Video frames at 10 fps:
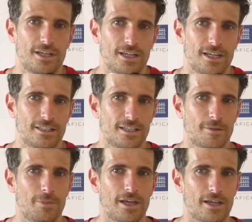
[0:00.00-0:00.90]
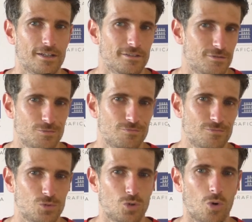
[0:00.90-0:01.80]
ed è andata bene,
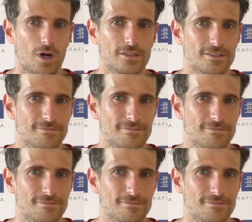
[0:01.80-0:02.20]
tutto qua.